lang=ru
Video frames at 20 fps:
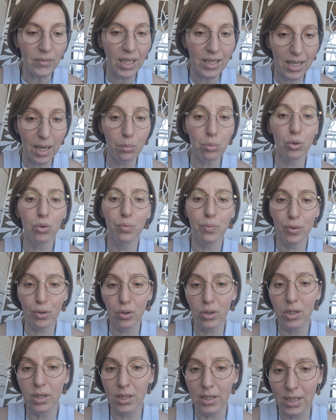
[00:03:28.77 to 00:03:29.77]
Я буду
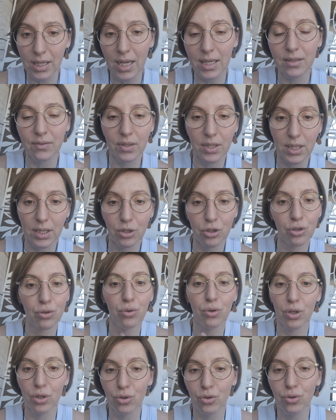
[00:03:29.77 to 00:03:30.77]
просто рассказывать,
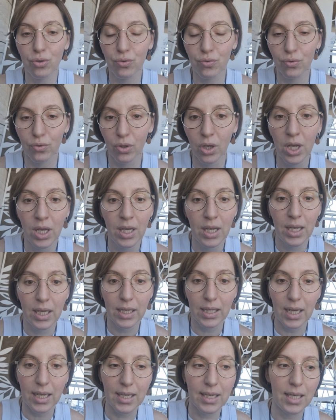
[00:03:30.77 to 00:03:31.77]
что я чувствую,
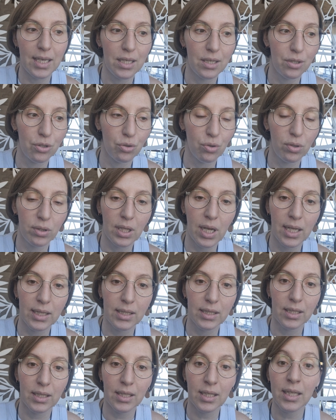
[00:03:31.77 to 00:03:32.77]
какие
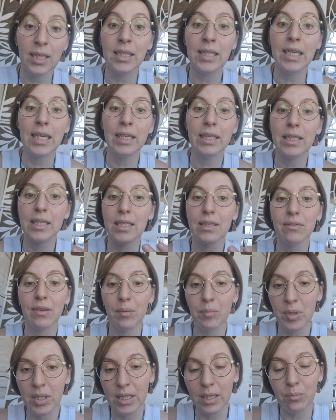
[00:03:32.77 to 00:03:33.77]
результаты, и делиться с
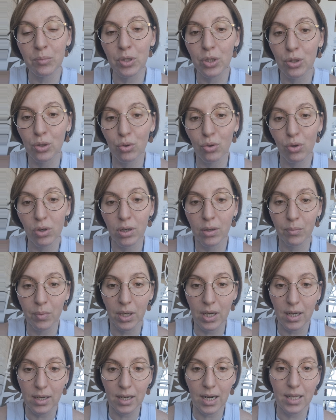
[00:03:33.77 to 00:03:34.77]
вами теми историями
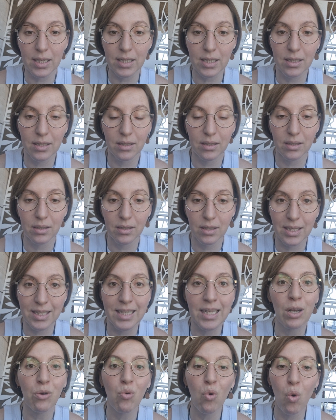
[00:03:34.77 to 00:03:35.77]
как раз э,
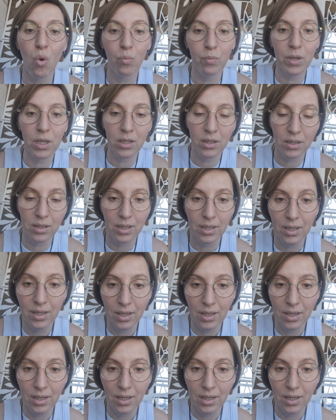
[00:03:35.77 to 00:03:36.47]
знакомых,